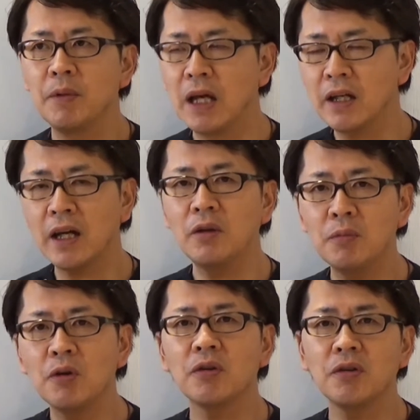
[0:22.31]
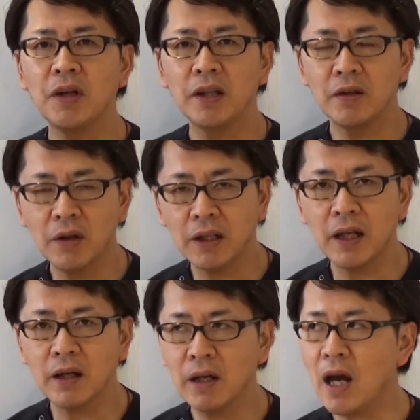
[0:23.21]
何かの病気をされてる
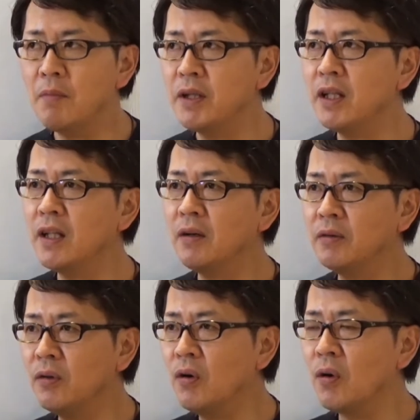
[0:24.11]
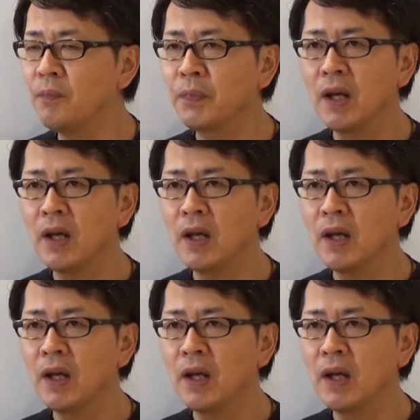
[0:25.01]
方が見ていただくと